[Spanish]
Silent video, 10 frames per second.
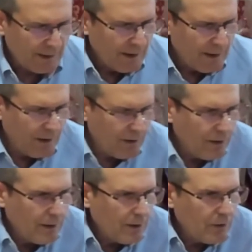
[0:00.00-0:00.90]

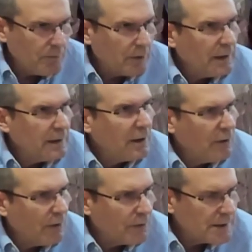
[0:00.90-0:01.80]
lo importante es
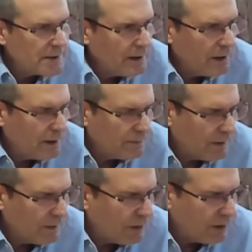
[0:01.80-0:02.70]
conocerse,
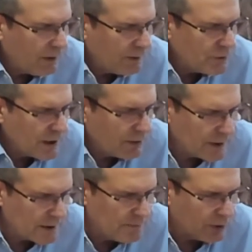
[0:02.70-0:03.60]
bueno, hay muchas
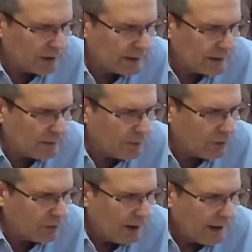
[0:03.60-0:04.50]
cosas importantes,
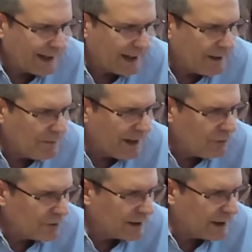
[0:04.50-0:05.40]
pero qué
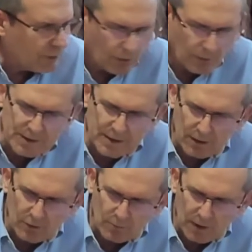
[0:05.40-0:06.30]
menos que conocerse
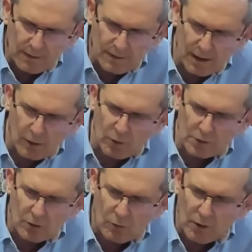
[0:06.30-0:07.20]
el nombre de las
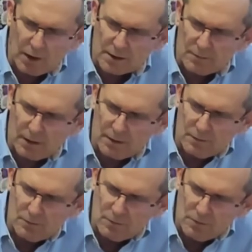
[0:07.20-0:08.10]
cuatro escuelas, ¿vale?
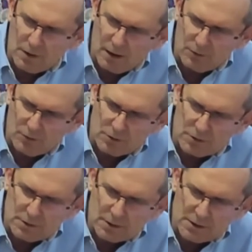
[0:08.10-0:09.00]
Una,
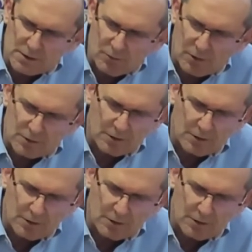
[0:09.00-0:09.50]
dos, tres y cuatro.